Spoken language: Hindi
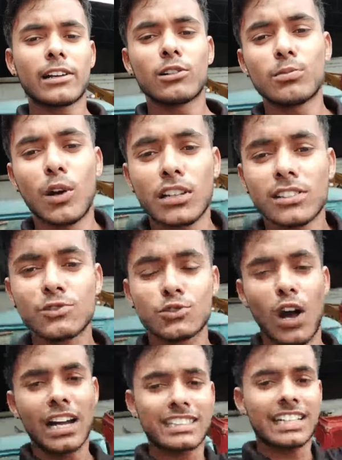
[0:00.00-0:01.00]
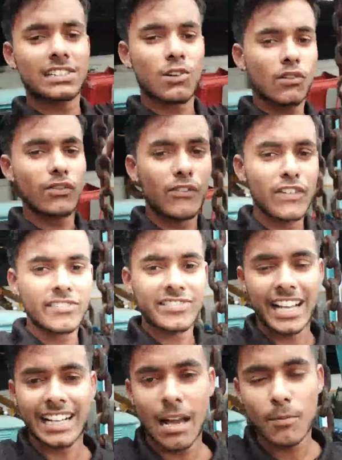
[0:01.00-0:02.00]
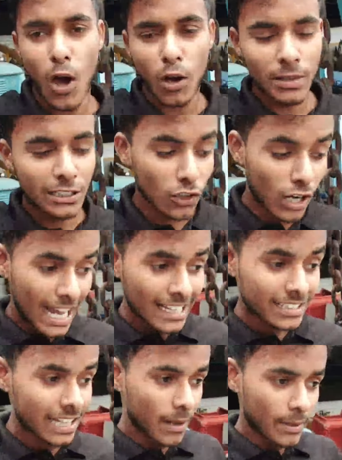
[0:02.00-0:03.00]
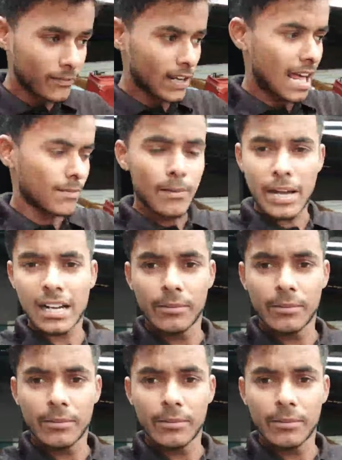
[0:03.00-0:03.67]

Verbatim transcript: भाई गुड मॉर्निंग स्वागत करता हूँ आपका फिर से एक नए ब्लॉग में तो गाइस अभी फिलहाल में मैं